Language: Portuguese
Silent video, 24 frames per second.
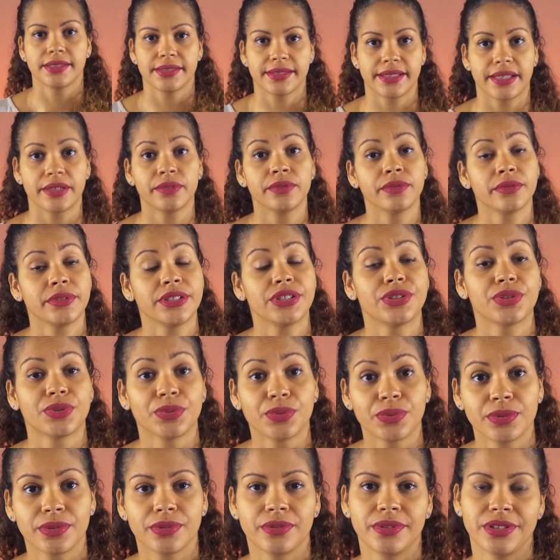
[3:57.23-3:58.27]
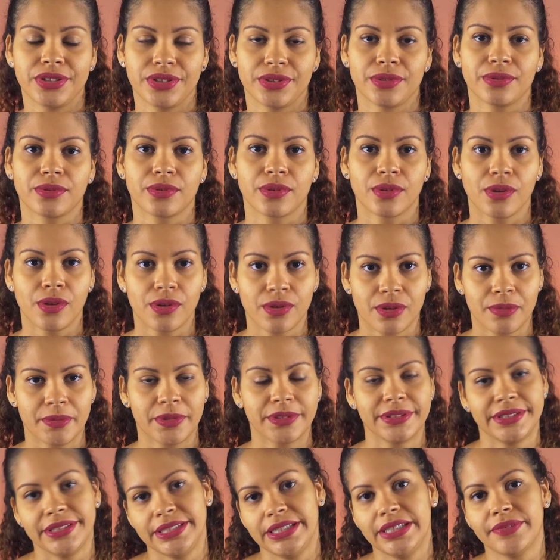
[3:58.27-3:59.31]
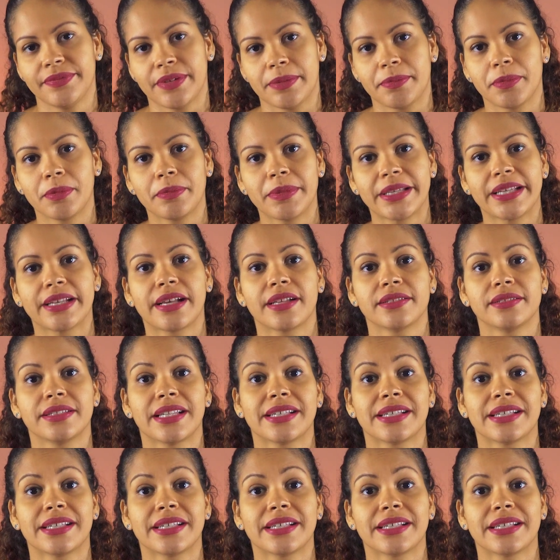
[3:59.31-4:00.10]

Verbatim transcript: Segundo um estudo do Instituto Locomotiva, publicado